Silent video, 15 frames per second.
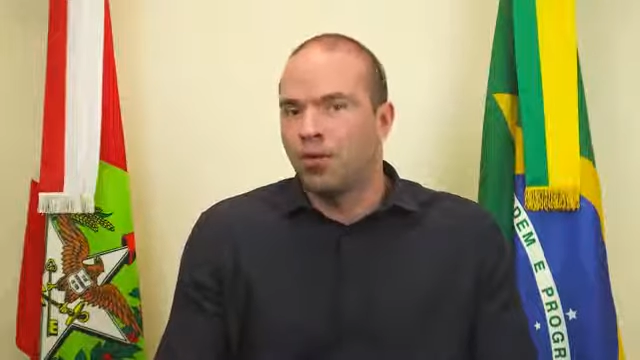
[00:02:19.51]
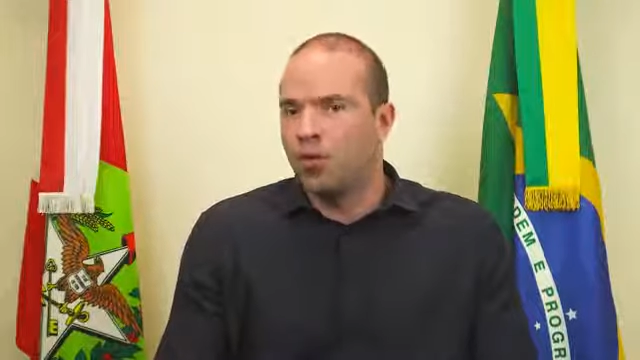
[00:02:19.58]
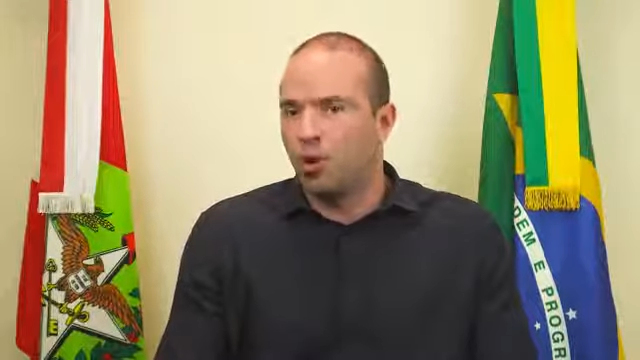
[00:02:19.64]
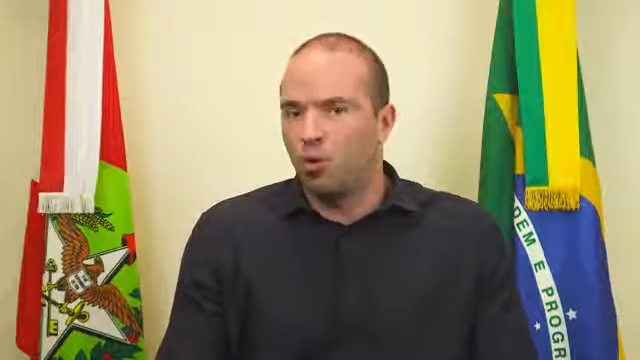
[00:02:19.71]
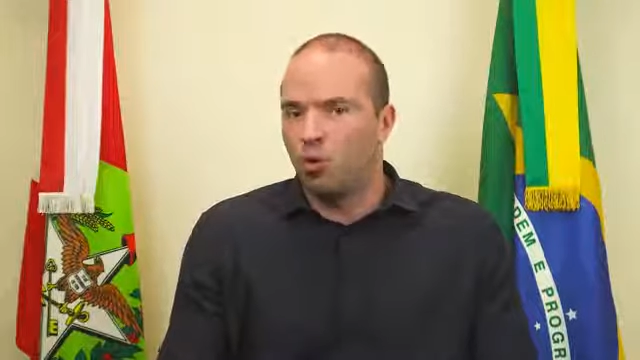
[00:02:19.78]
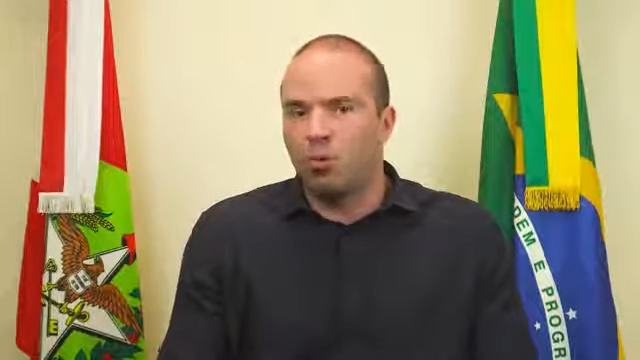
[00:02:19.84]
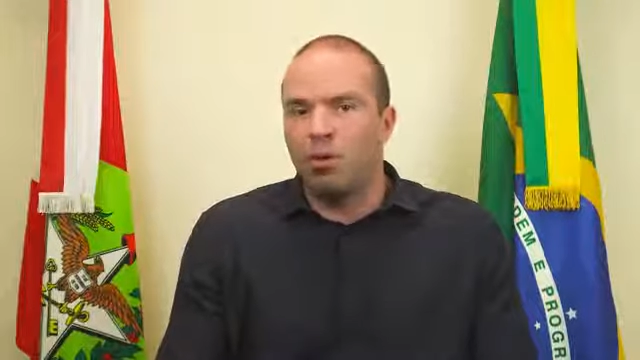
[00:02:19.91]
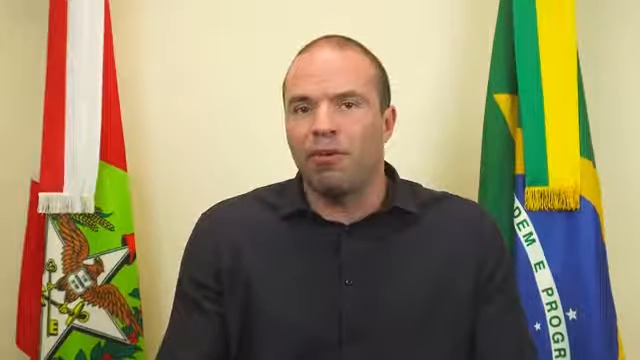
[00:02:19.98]
de
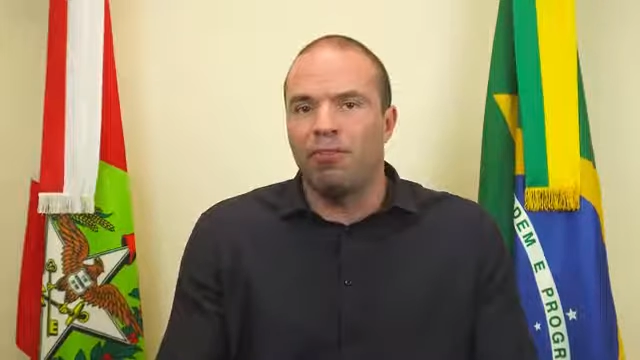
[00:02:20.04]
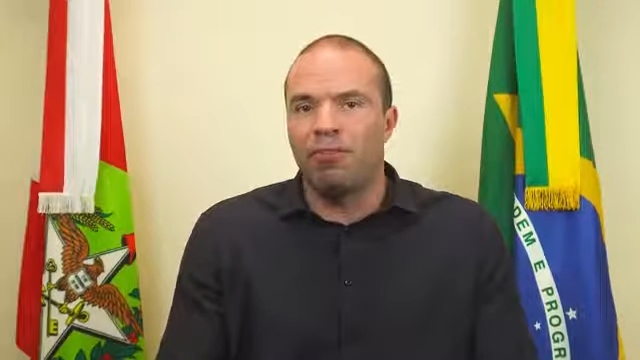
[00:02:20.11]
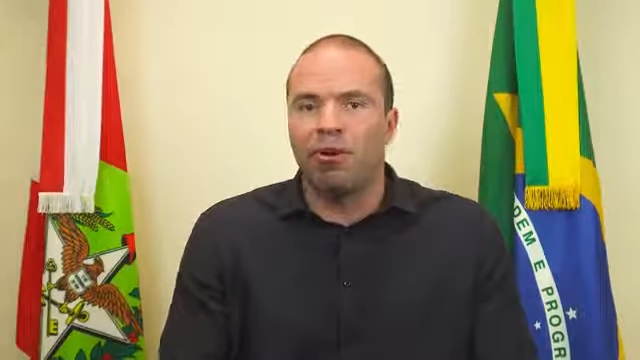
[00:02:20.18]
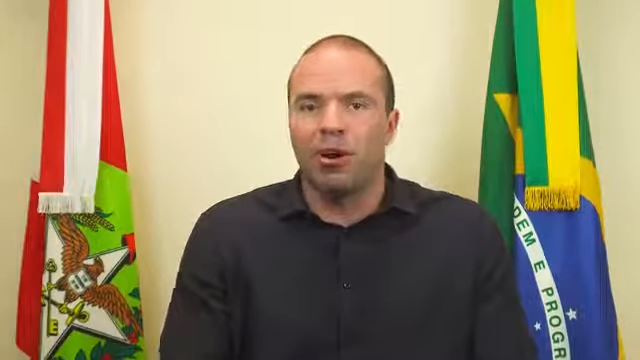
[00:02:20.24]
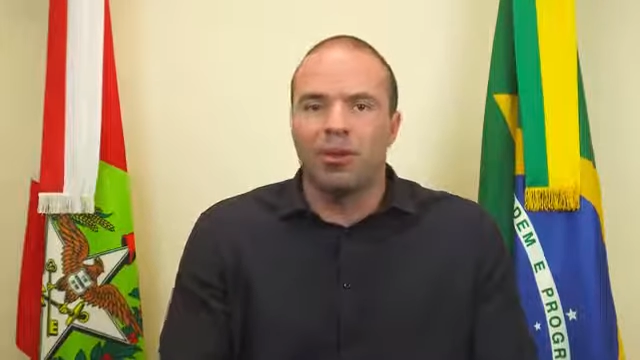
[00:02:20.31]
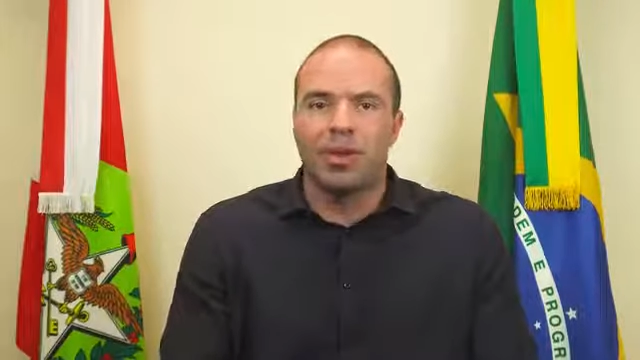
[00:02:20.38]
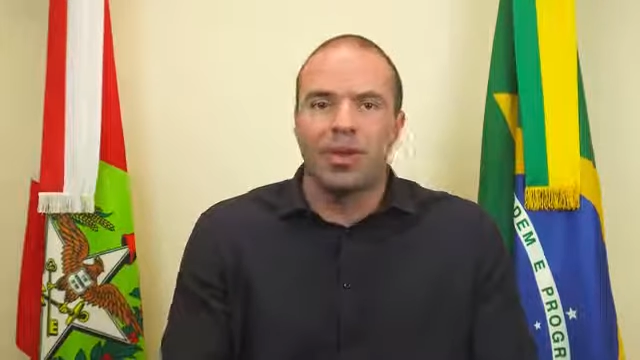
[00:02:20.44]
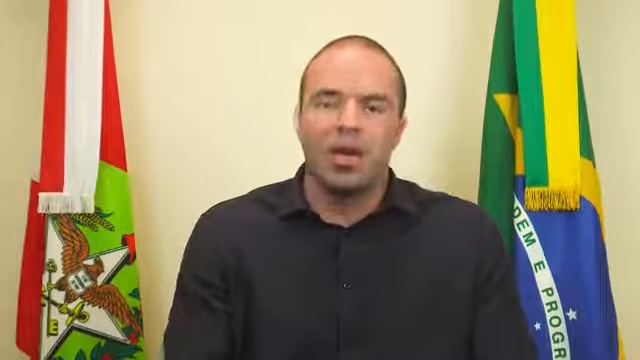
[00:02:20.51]
alguma
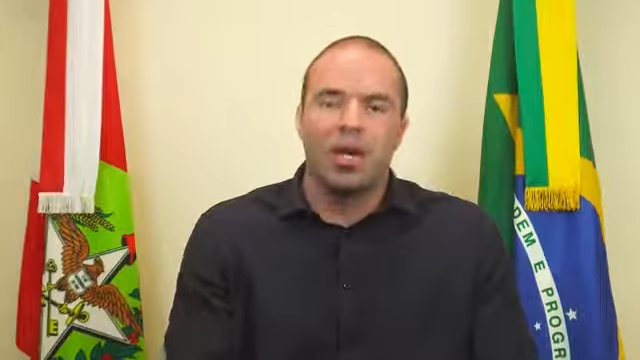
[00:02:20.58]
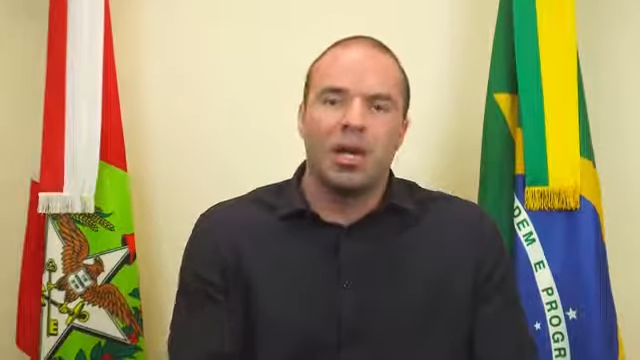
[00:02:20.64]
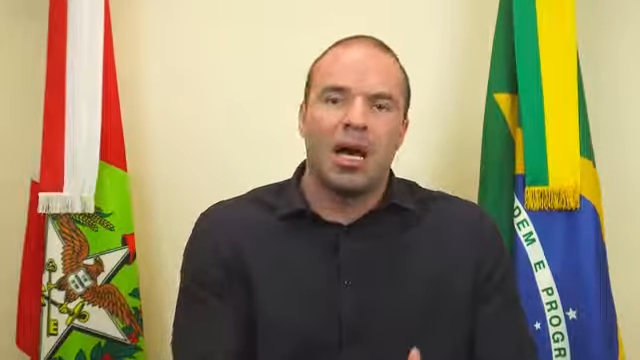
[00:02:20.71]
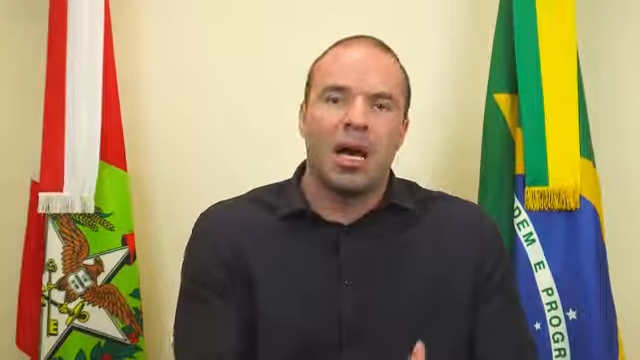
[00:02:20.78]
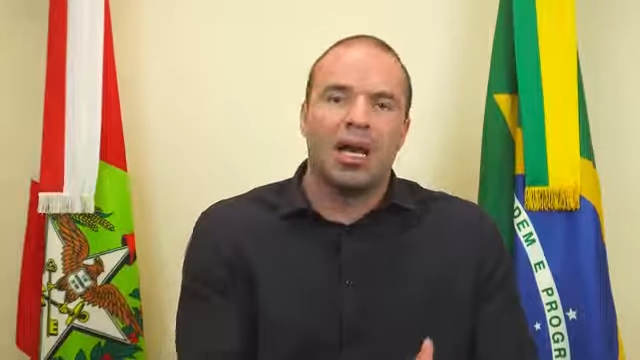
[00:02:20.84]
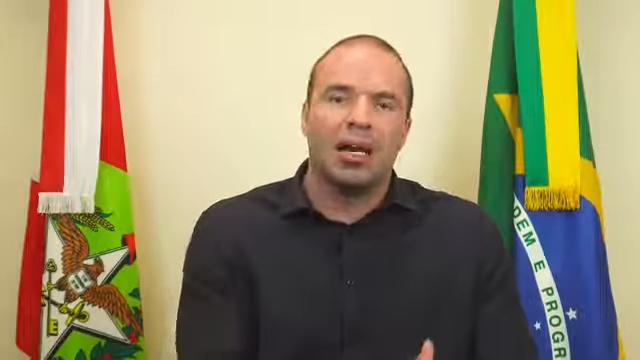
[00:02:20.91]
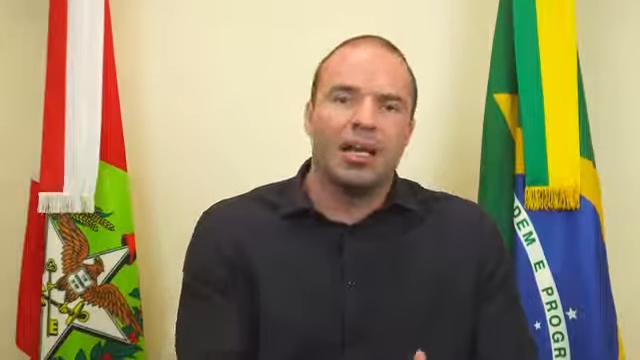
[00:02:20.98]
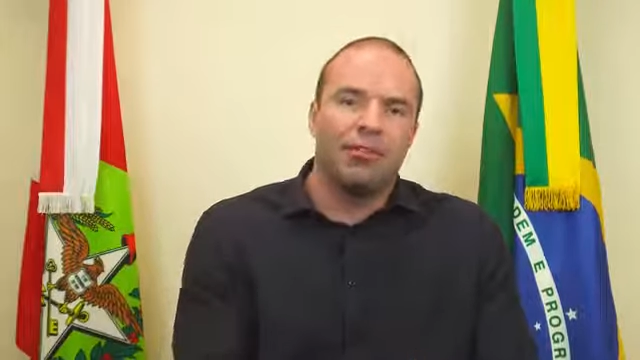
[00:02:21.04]
forma,
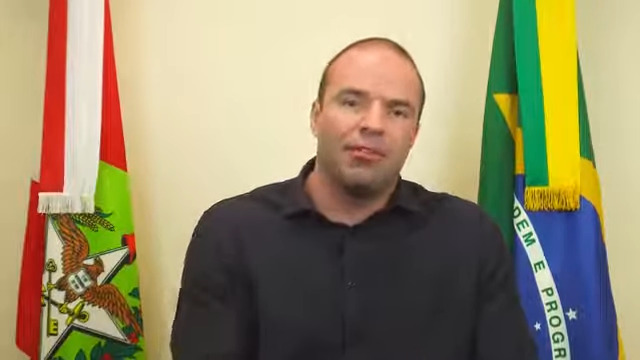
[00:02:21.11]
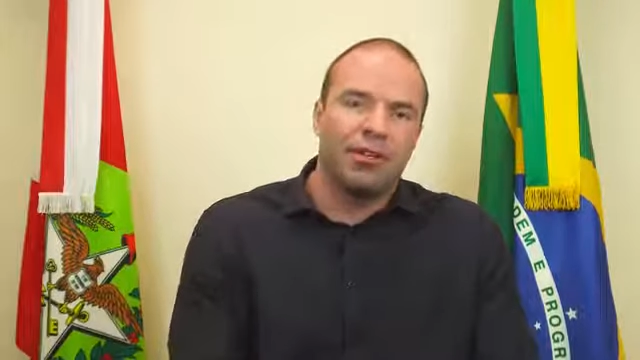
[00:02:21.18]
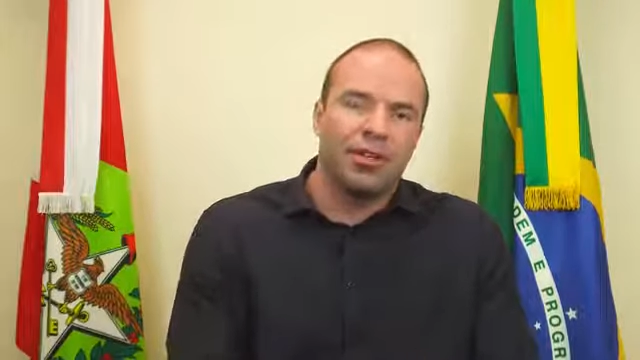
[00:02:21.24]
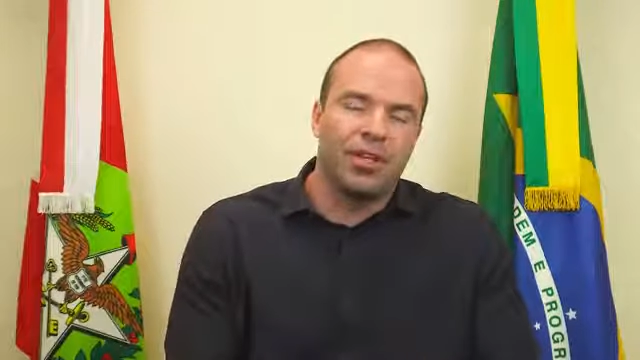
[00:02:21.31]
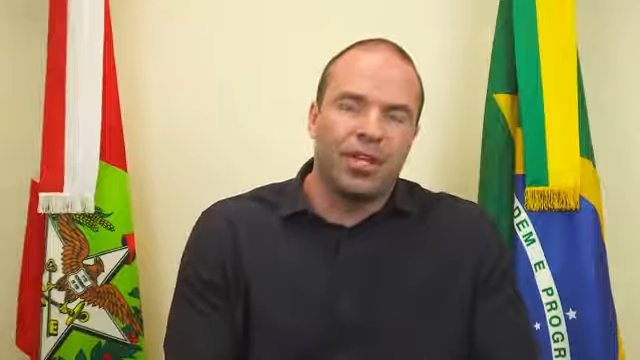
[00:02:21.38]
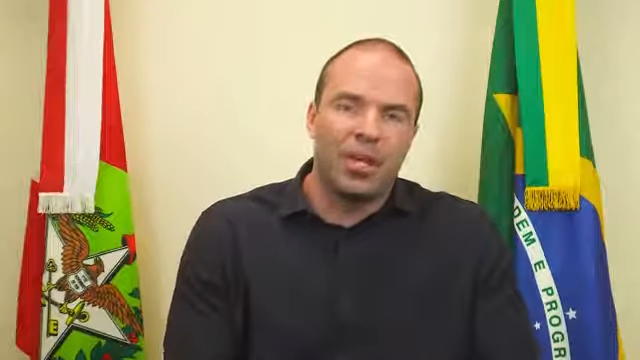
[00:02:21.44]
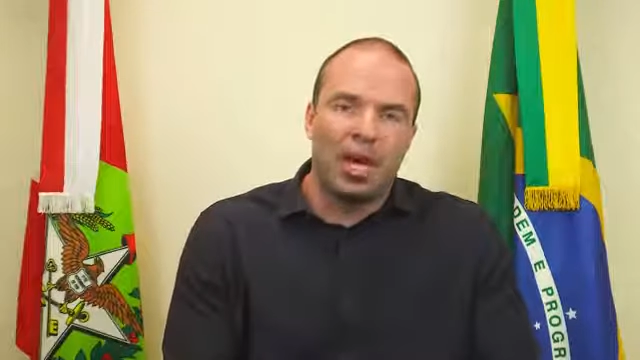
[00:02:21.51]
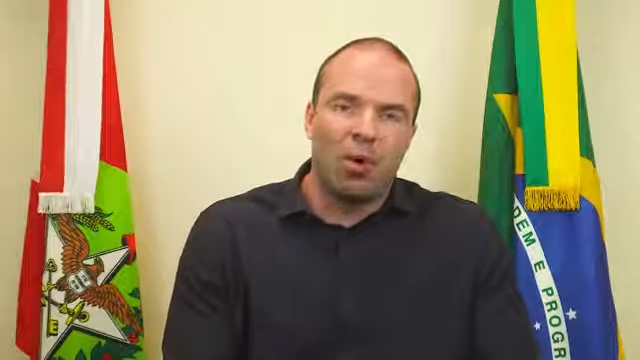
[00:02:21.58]
à Lei
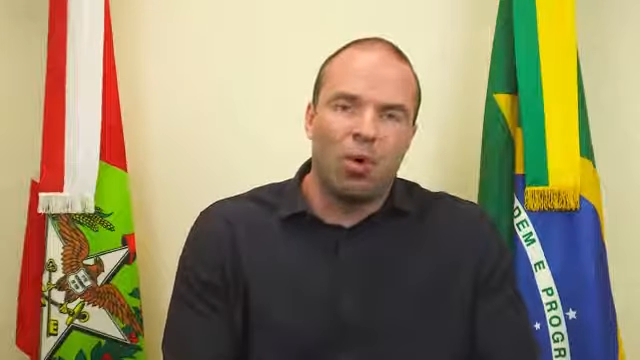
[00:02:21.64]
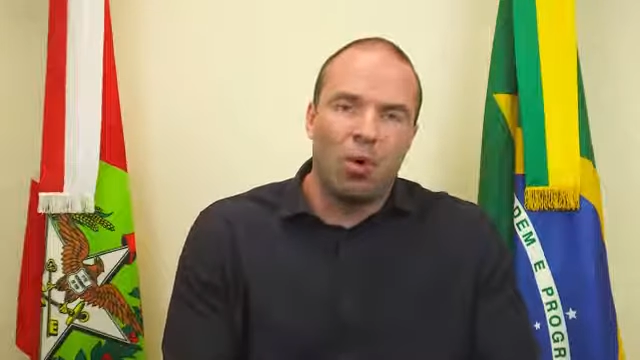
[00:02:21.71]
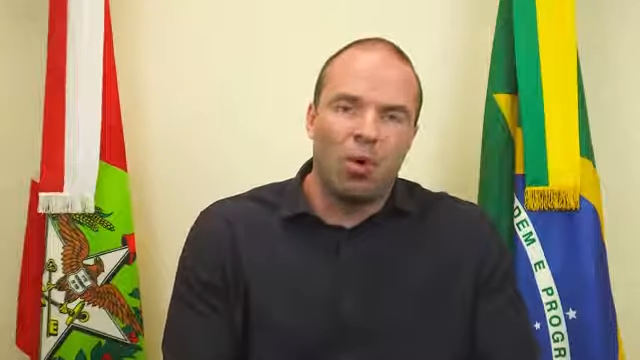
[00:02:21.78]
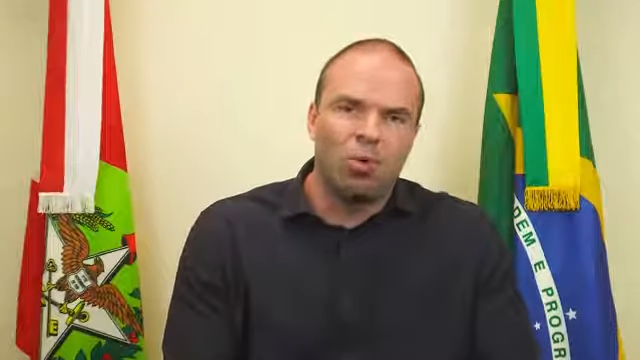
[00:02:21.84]
Federal